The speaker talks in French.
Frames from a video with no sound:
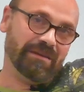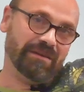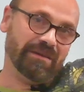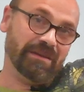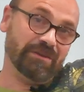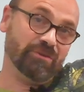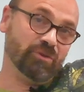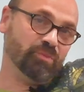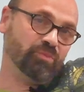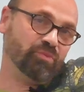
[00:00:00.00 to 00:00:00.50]

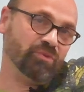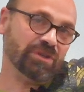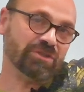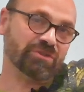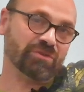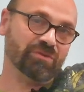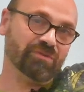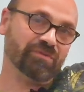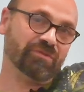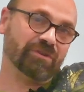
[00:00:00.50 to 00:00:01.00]
Et depuis,
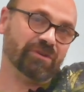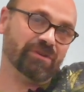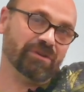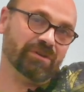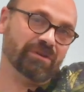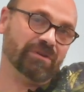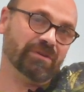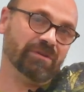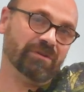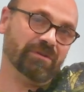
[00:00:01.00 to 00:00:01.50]
je trouve qu'il y
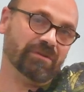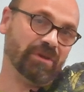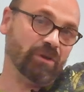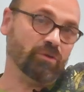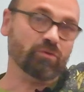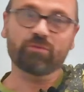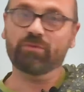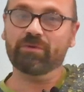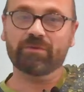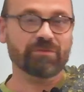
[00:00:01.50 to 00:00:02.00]
a
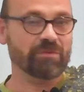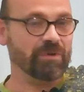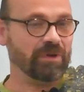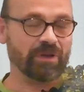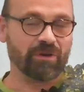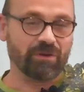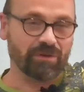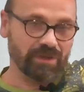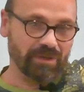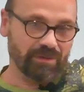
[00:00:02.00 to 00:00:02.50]
eu
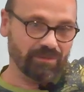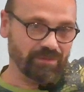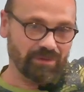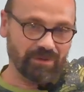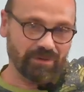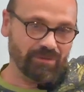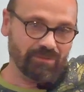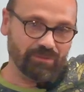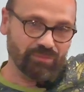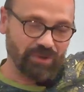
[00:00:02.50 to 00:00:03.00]
incroyable.
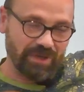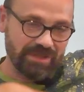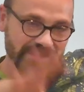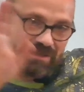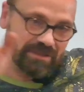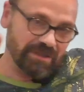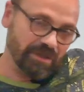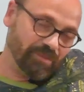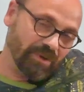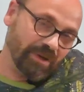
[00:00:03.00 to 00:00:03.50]
on pourrait
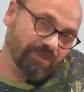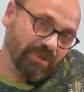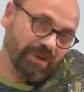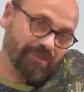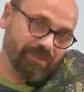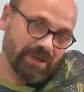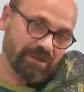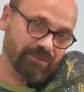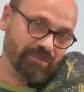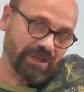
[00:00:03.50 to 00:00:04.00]
citer plein,
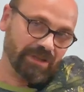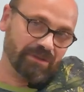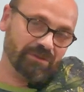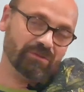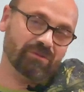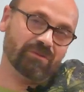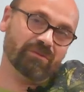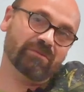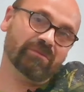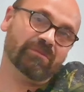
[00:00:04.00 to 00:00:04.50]
plein, plein, plein de
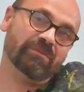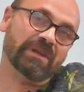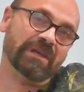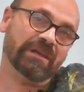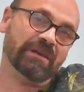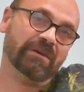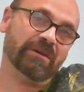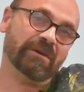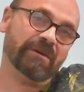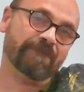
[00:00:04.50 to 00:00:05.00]
noms,
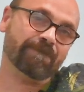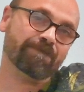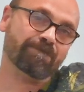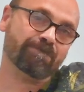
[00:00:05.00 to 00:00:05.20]
mais euh,